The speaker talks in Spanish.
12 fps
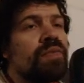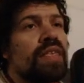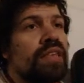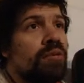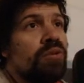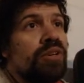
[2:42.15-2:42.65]

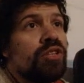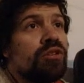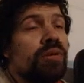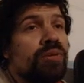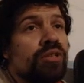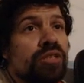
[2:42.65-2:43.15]
Estamos viendo de
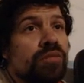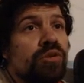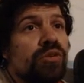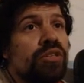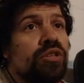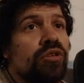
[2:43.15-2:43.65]
momento, estamos
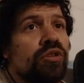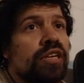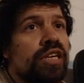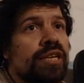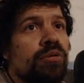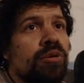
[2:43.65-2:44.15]
viendo,
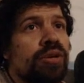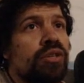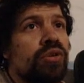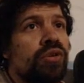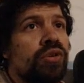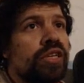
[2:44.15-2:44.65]
estamos
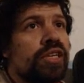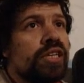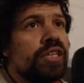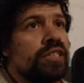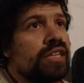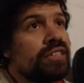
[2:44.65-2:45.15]
viendo eh,
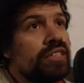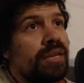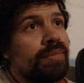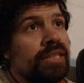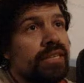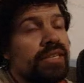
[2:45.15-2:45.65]
escenas
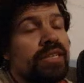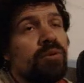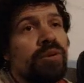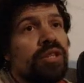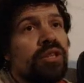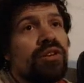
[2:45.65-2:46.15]
cinemáticas, estamos
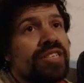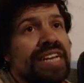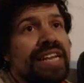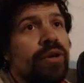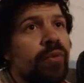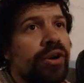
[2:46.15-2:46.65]
viendo
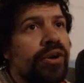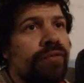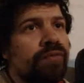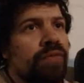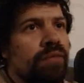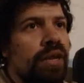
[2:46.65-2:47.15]
escenas de juego.
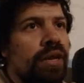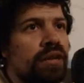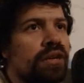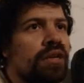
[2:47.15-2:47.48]
Bien.